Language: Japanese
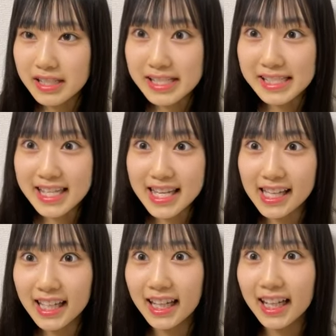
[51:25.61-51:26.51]
嬉し
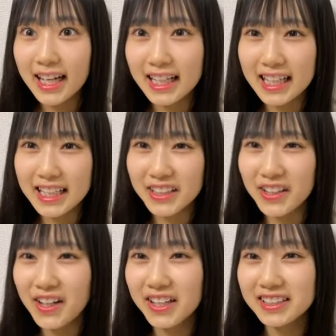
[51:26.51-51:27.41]
いありが
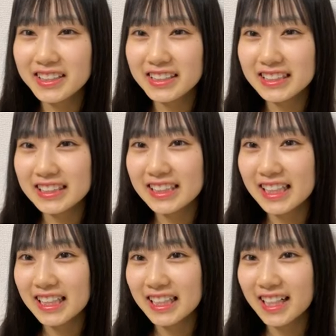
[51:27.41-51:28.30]
とう
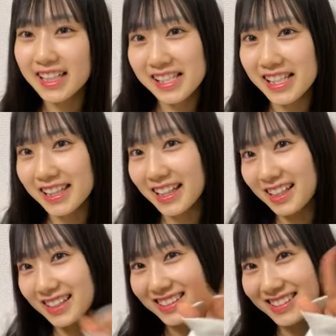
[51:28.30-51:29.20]
キラキラしてた